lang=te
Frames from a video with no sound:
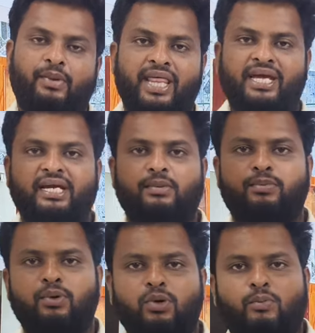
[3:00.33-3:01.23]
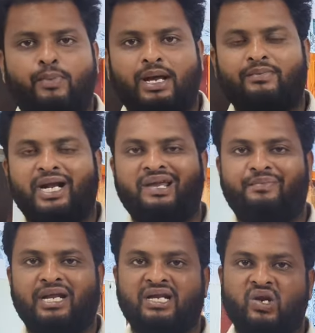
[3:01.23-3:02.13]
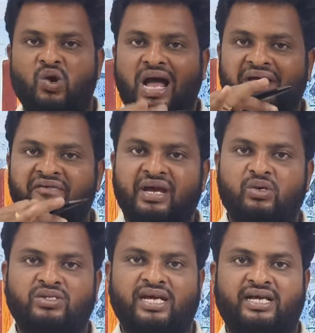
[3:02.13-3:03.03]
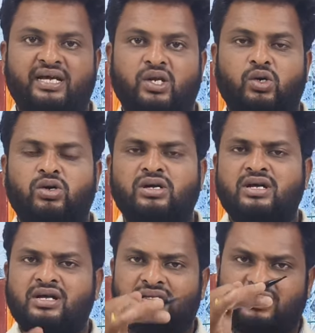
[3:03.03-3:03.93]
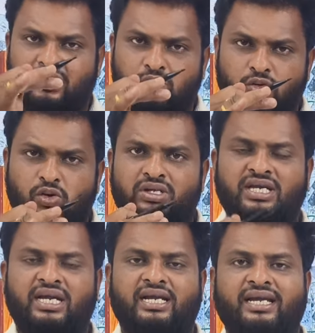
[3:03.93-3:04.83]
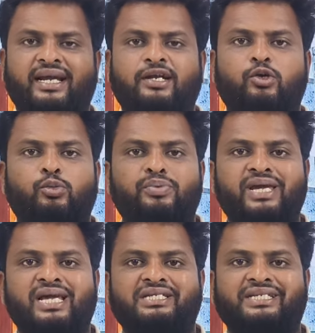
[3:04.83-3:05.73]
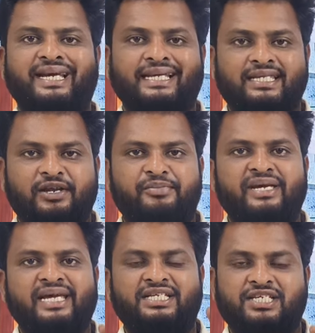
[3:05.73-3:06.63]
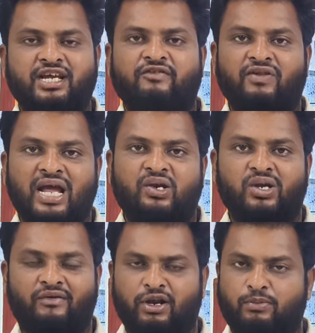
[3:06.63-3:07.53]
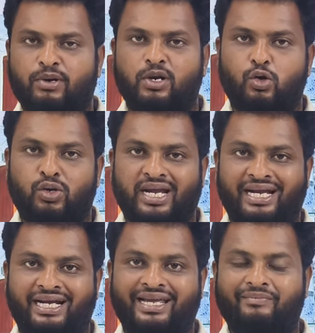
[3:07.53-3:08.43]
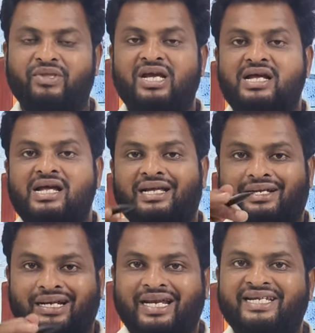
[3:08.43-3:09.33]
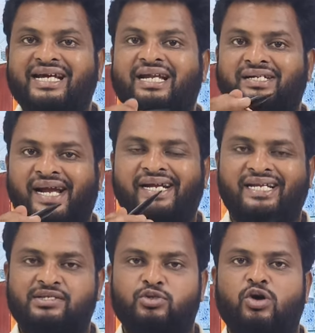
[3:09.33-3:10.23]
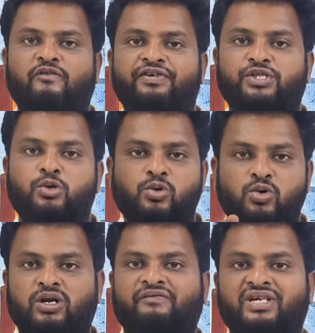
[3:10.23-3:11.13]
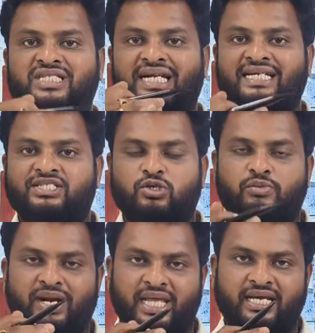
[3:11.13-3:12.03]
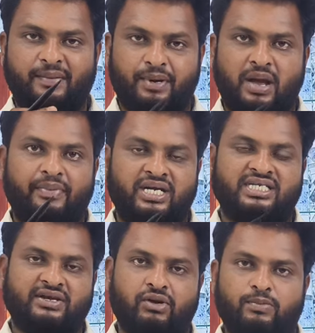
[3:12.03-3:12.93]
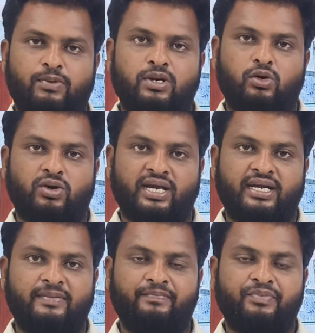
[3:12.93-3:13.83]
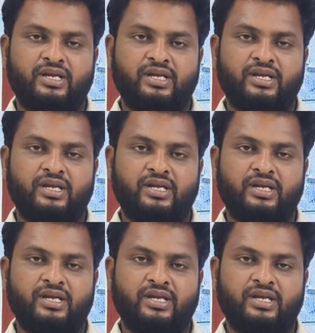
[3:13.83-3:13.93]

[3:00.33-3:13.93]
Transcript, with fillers: మన దగ్గర బోడుప్పల్ మేడిపల్లిలో హైవేకు దగ్గరలో తక్కువ ధరకే టూ బిహెచ్కే త్రీ బిహెచ్కే ఫ్లాట్లు అవైలబుల్లో ఉన్నాయండి క్లియర్ టైటిల్తో విత్ లోన్ ఫెసిలిటీస్తో మన దగ్గర ప్రాపర్టీస్ అవైలబుల్లో ఉన్నాయి